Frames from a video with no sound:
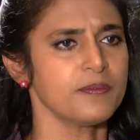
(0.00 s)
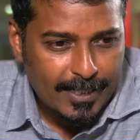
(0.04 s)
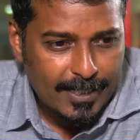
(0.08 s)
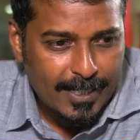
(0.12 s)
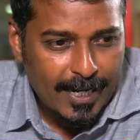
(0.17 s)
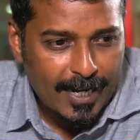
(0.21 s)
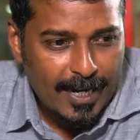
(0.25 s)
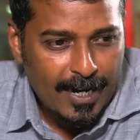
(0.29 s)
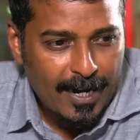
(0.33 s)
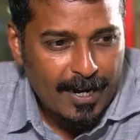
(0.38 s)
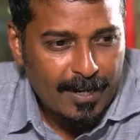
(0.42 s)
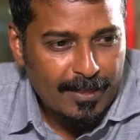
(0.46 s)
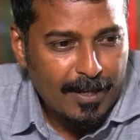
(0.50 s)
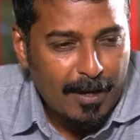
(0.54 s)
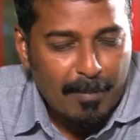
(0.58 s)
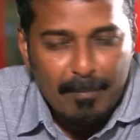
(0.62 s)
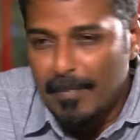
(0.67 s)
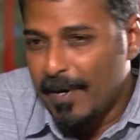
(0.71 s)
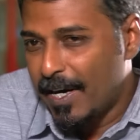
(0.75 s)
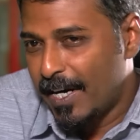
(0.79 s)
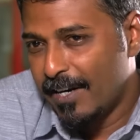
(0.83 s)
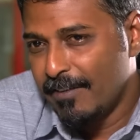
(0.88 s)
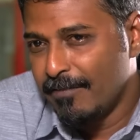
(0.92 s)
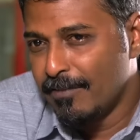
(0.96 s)
ஜெயலலிதா
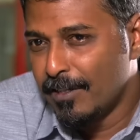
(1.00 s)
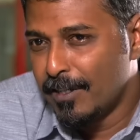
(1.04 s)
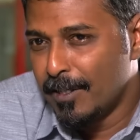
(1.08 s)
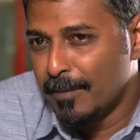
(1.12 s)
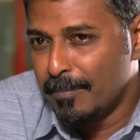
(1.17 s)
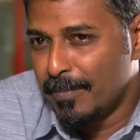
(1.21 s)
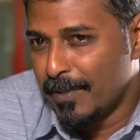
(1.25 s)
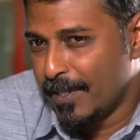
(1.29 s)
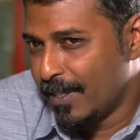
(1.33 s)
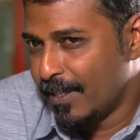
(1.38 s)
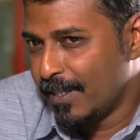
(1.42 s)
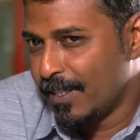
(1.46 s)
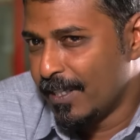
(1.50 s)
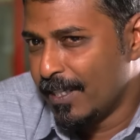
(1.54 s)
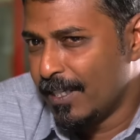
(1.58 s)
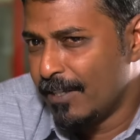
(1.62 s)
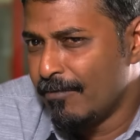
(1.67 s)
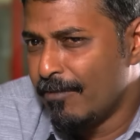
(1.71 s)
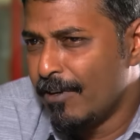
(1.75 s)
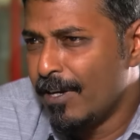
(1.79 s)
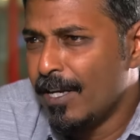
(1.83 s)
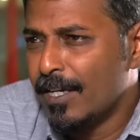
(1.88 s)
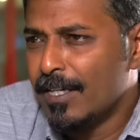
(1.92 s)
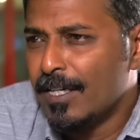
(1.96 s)
மறைவுக்கு பிறகு
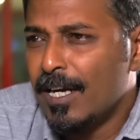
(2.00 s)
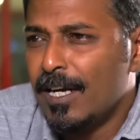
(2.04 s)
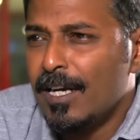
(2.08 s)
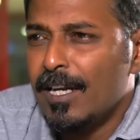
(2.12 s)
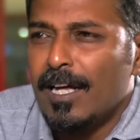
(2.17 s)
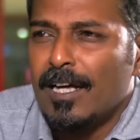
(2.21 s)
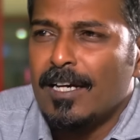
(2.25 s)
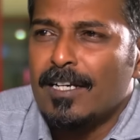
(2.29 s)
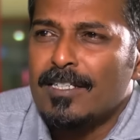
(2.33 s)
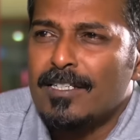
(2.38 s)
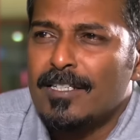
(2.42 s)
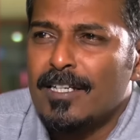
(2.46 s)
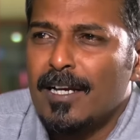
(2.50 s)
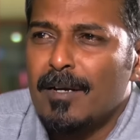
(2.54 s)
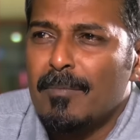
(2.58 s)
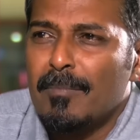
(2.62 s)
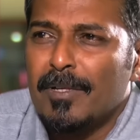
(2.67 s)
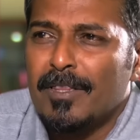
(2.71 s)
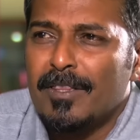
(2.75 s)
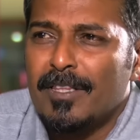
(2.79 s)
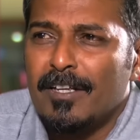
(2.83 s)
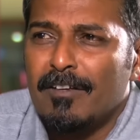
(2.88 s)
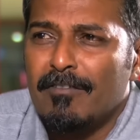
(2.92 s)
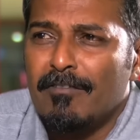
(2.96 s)
இவ்வளவு நாள் அரசியல்
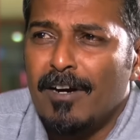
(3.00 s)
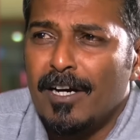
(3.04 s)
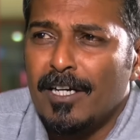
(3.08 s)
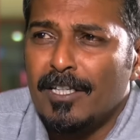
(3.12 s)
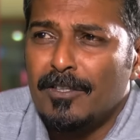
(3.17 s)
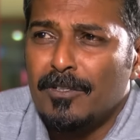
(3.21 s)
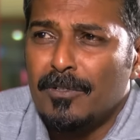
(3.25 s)
பத்தி வாய்